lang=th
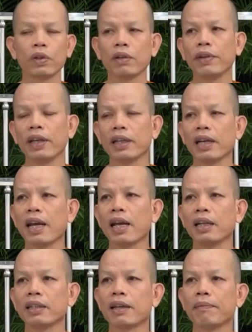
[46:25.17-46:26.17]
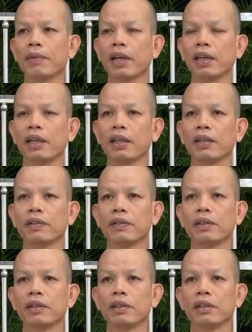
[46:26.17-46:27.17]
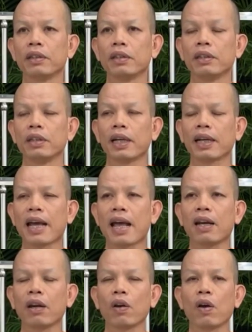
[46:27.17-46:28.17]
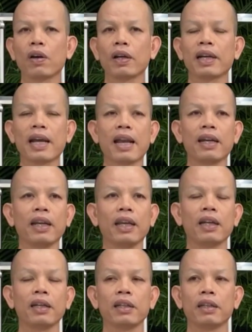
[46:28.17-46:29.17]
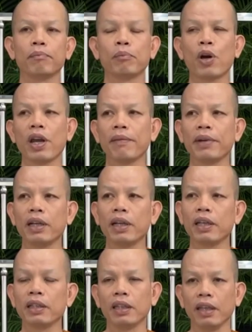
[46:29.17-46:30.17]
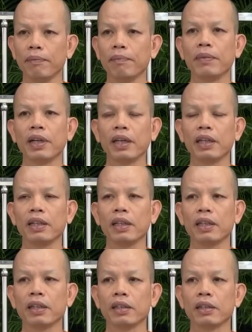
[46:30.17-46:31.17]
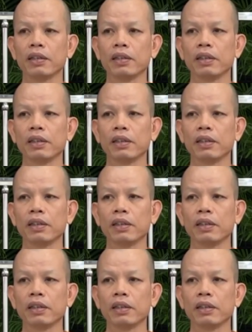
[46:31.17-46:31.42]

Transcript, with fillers: สู่ก็เวทนาได้ซ้ำใดนี่อาการล็อกอาการแนนนี่ ปล่อยมันเลยถิ่มเลยนี่